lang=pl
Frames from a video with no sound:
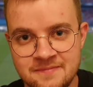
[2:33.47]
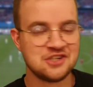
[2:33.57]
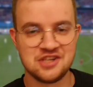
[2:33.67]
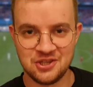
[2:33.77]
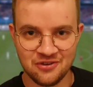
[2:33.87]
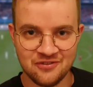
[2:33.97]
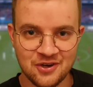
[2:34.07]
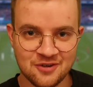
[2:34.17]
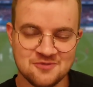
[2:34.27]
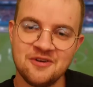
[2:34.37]
Czadowy
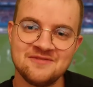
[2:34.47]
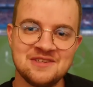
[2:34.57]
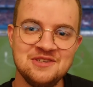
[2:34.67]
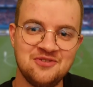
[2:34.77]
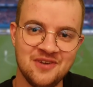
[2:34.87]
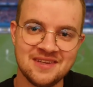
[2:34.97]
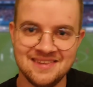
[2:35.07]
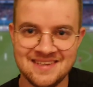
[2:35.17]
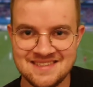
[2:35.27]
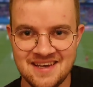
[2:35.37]
Kozłowski,
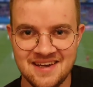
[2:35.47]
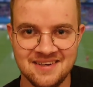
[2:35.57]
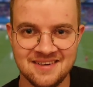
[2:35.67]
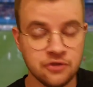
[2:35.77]
świetny zech.